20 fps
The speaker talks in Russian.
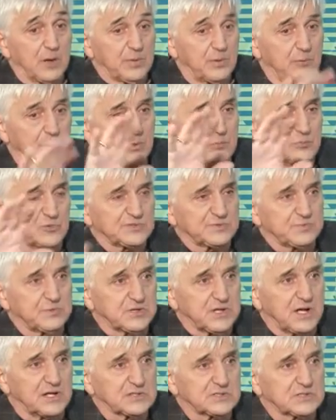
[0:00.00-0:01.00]
по-моему, вот
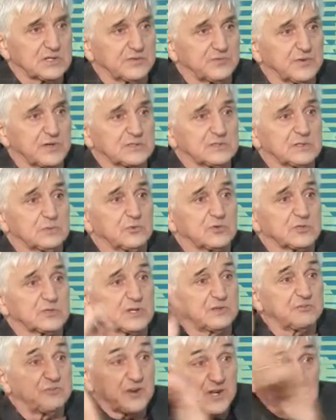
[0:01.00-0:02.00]
Сметанинский в
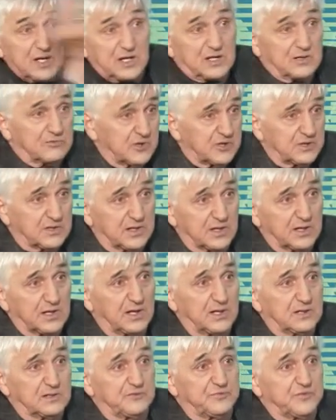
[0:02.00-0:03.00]
Красноморске выигрывает
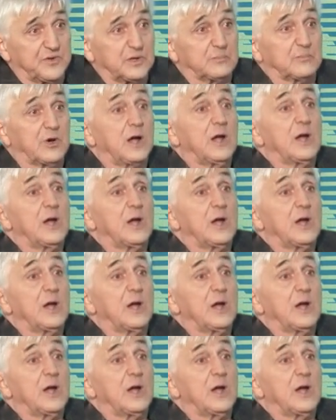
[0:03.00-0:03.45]
какая-то фирма,